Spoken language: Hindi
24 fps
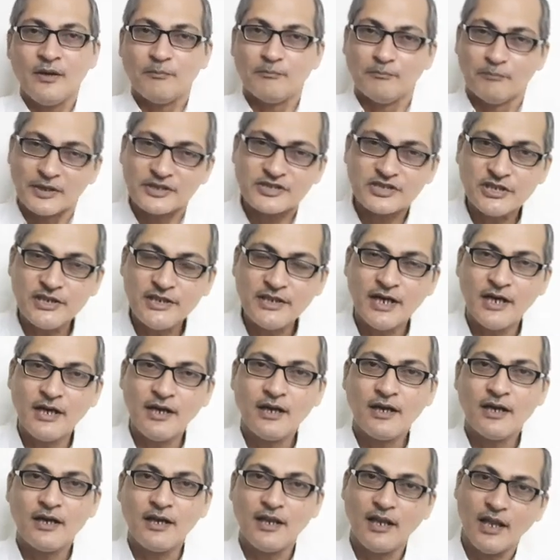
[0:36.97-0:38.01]
मछलियां
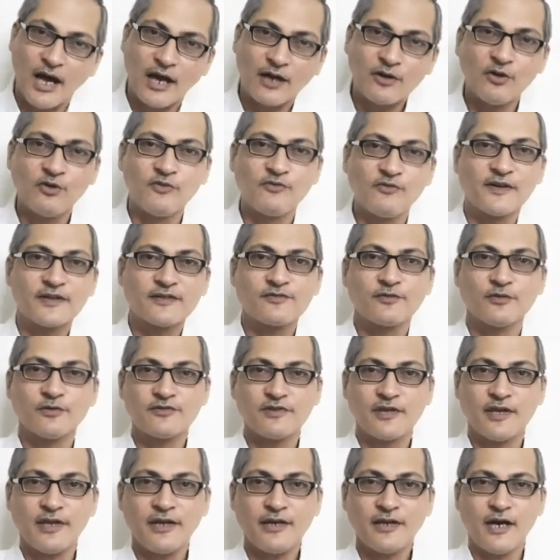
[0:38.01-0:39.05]
लाखों वर्षों
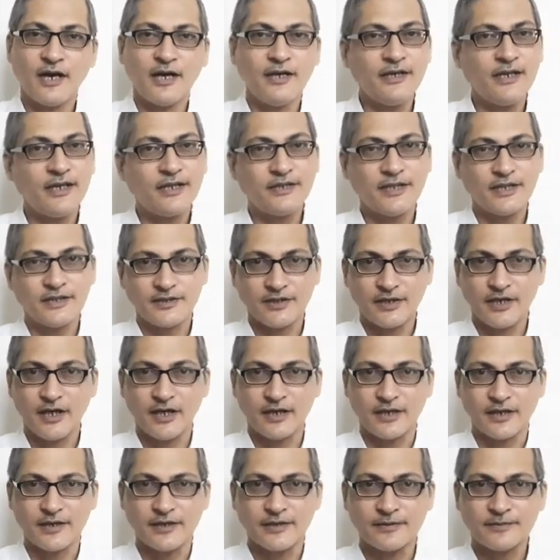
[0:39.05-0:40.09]
से अंडे देते आ
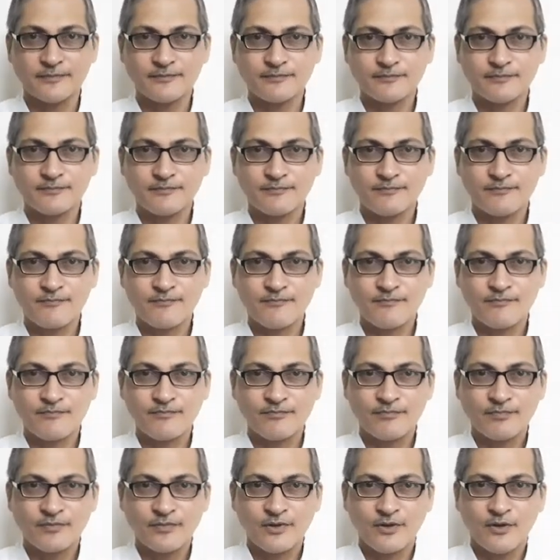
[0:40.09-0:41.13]
रही
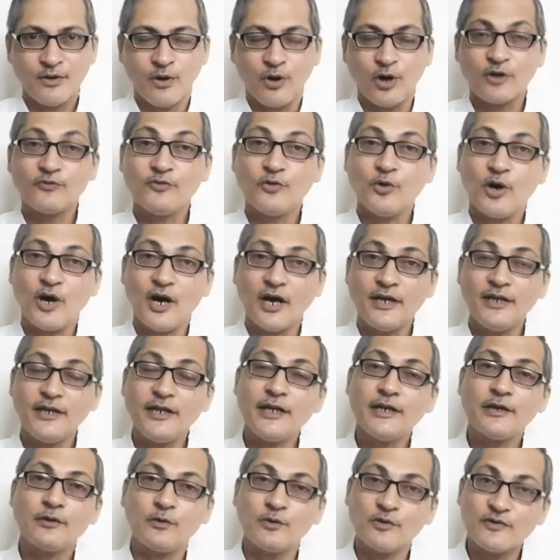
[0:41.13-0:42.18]
और वो
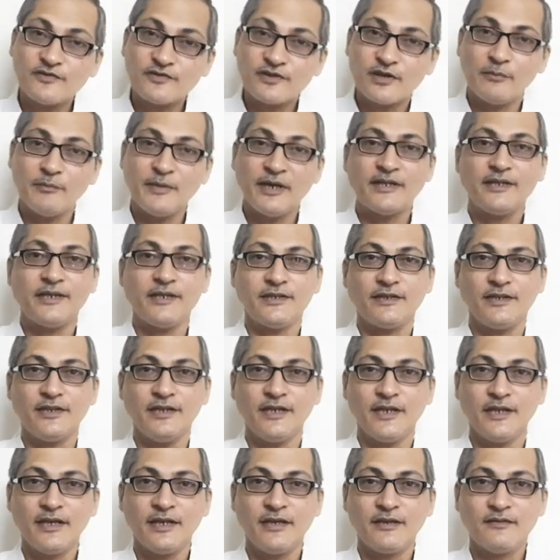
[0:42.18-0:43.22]
अंडे उस समय देती
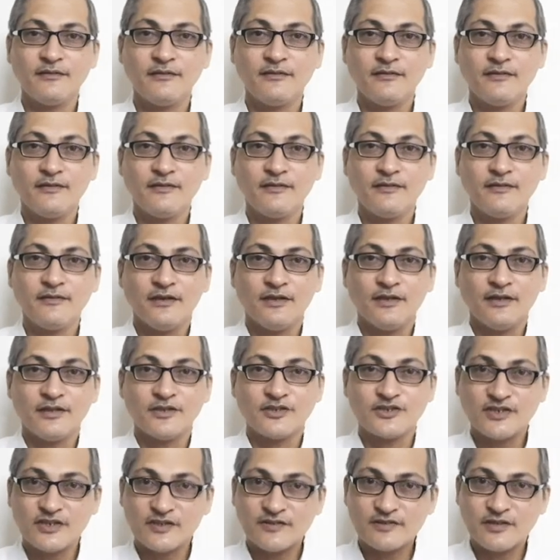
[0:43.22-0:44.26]
हैं
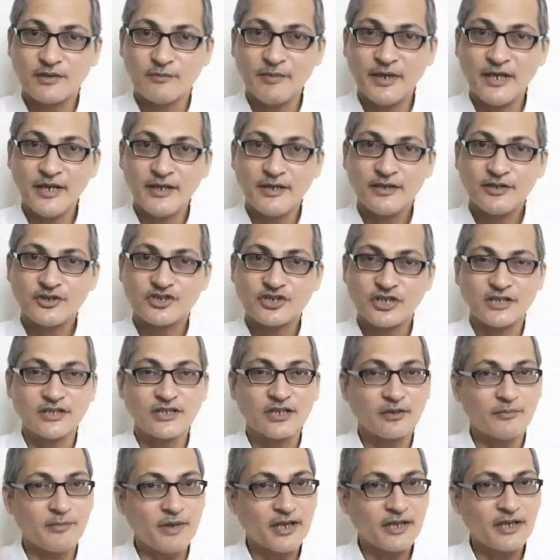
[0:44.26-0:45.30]
जिस समय
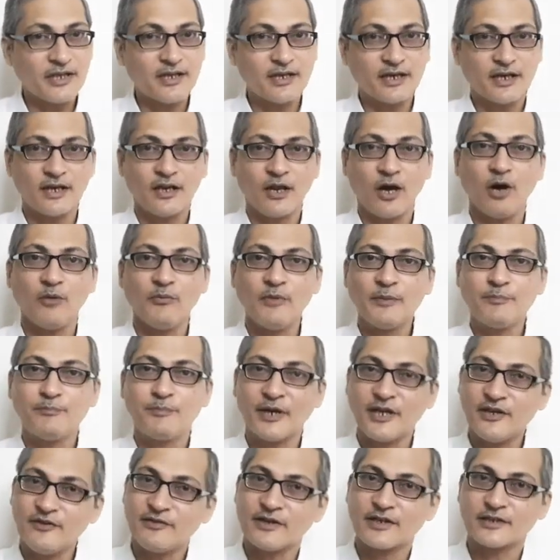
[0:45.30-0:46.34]
चंद्रमा की कलाओं में
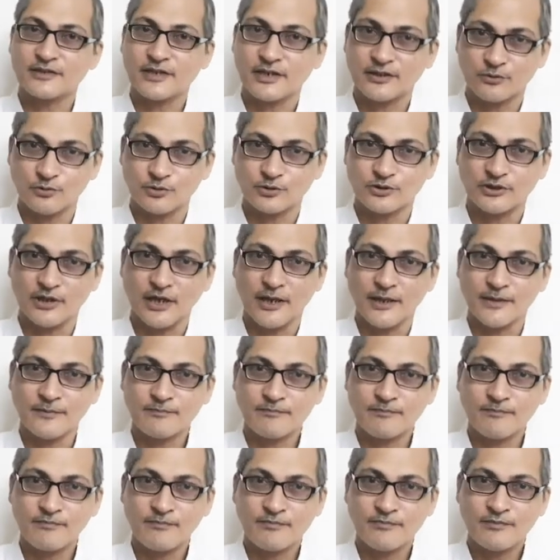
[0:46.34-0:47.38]
परिवर्तन होता है
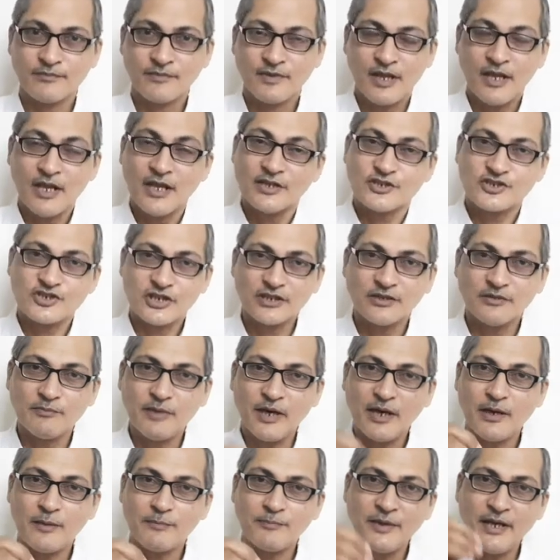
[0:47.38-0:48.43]
चंद्रमा
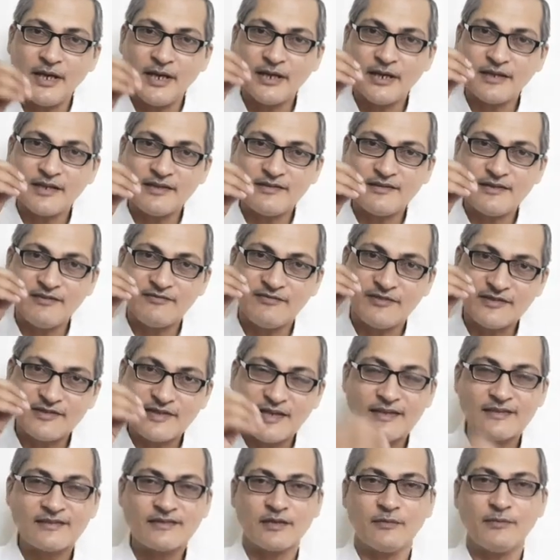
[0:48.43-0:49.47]
अपने एक किसी
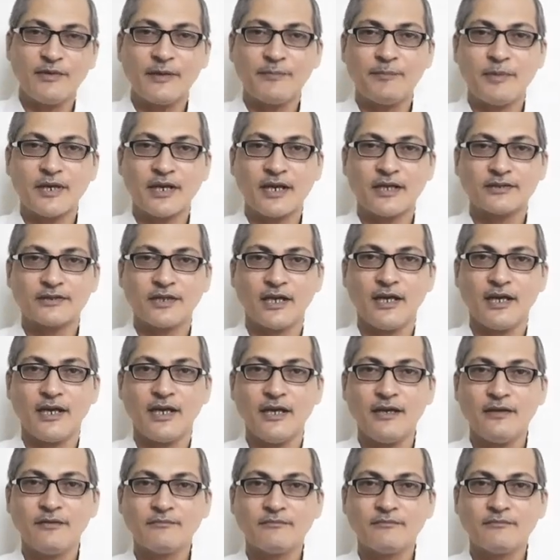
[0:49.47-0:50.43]
विशेष समय पर आता है